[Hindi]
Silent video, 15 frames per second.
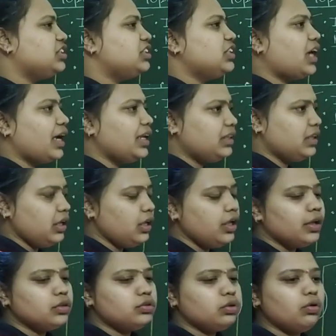चीजें आई थी
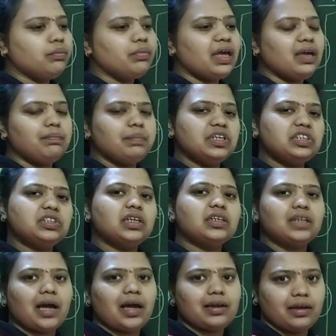तो मैं एक पिक्चर
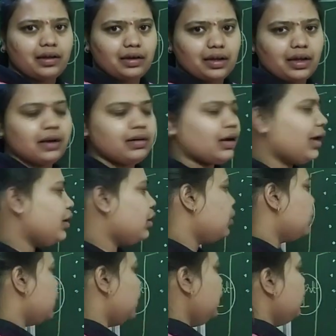तैयार करने का ट्राई
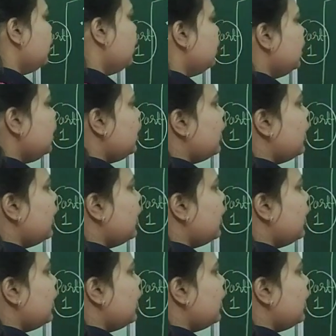करूंगी ठीक